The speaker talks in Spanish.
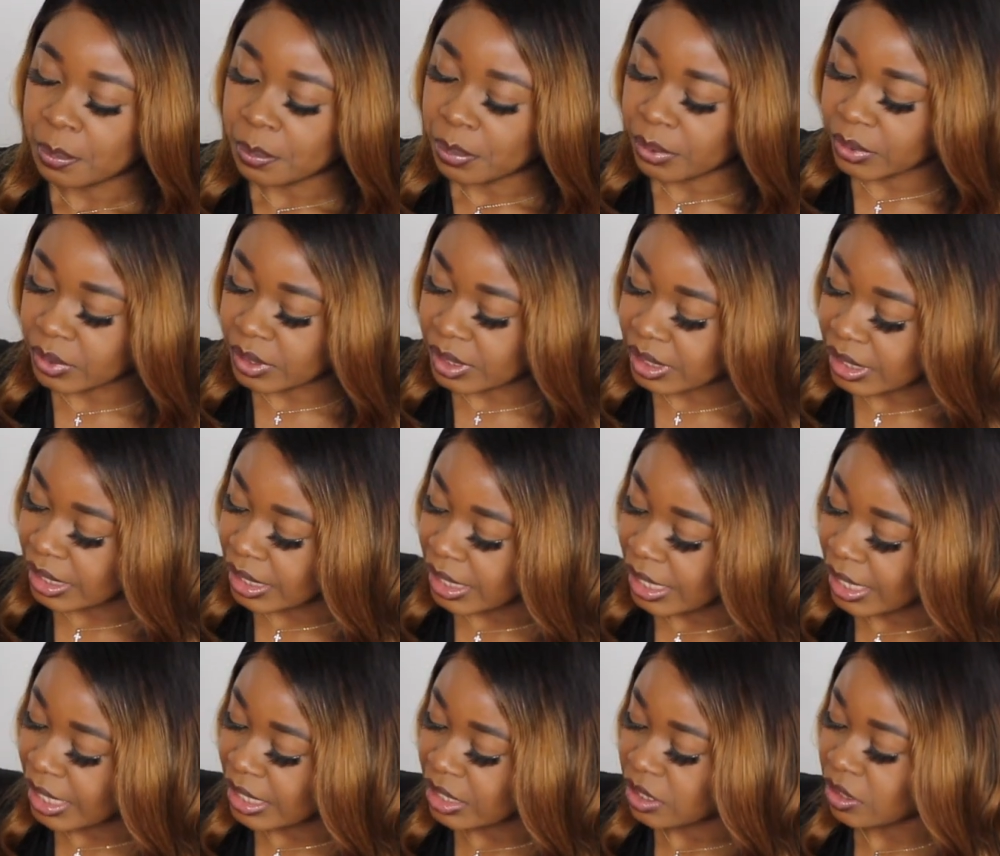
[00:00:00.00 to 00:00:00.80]
por
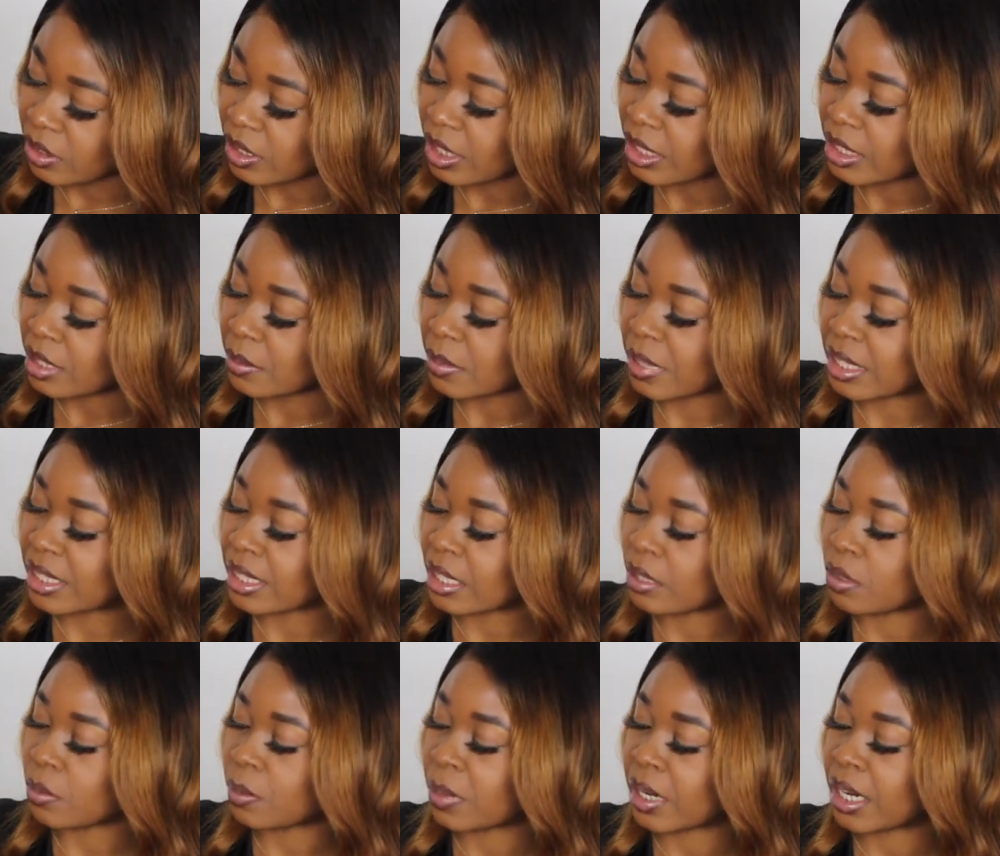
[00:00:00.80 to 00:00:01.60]
si el escote es
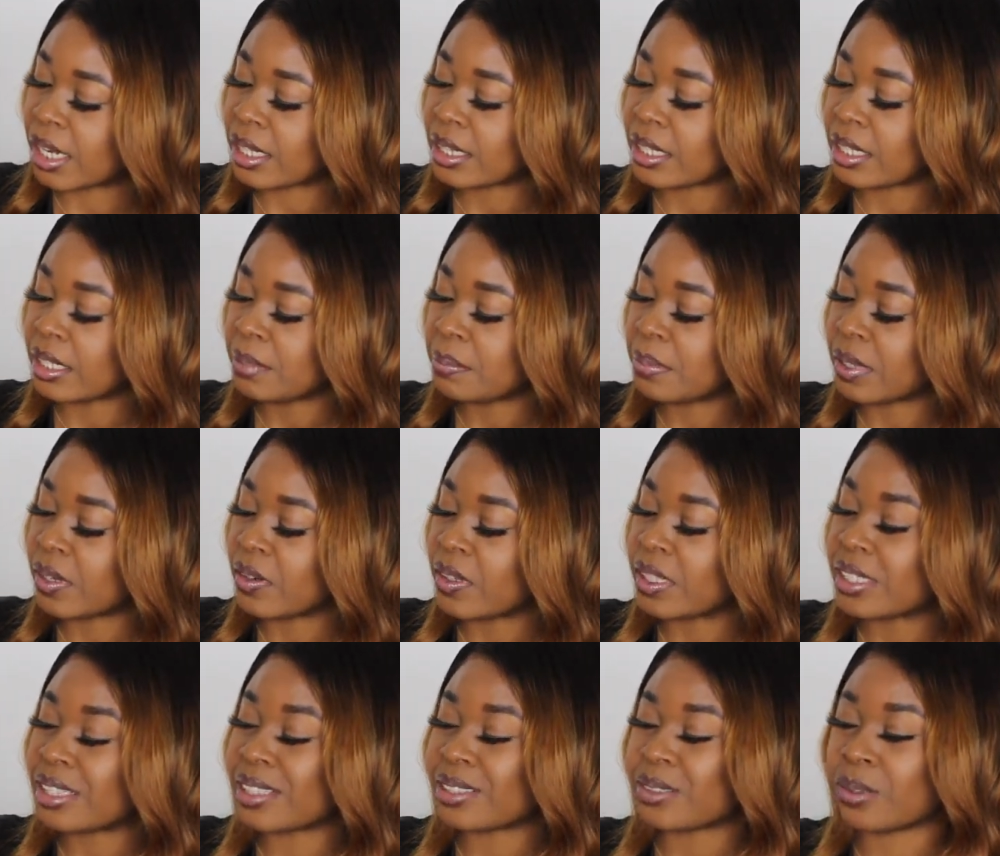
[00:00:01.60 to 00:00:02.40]
demasiado para ti,
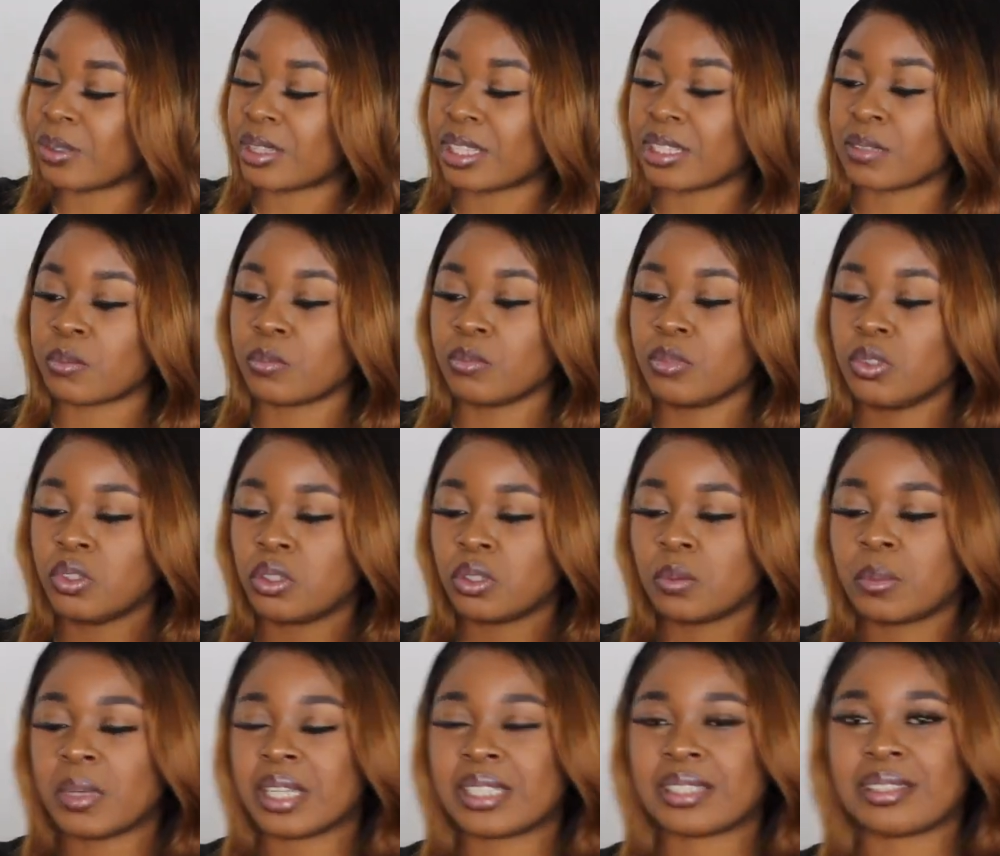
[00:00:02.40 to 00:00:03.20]
pero ese escote es
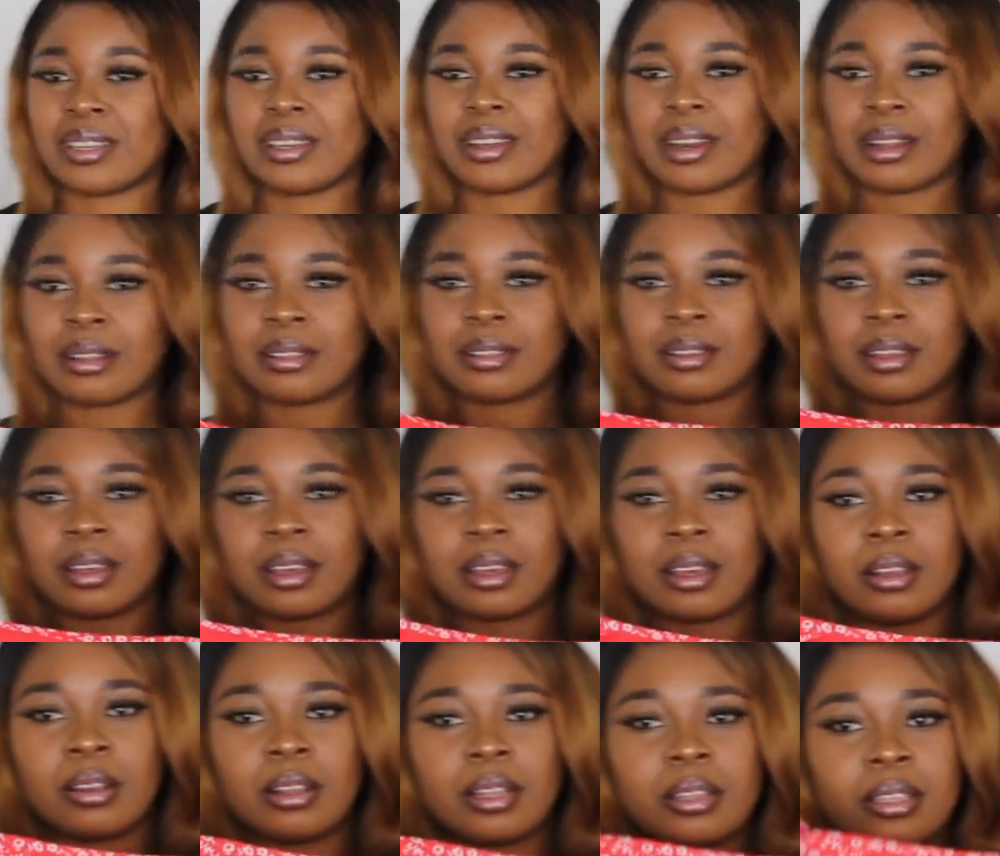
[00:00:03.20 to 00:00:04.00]
mucho más grande que el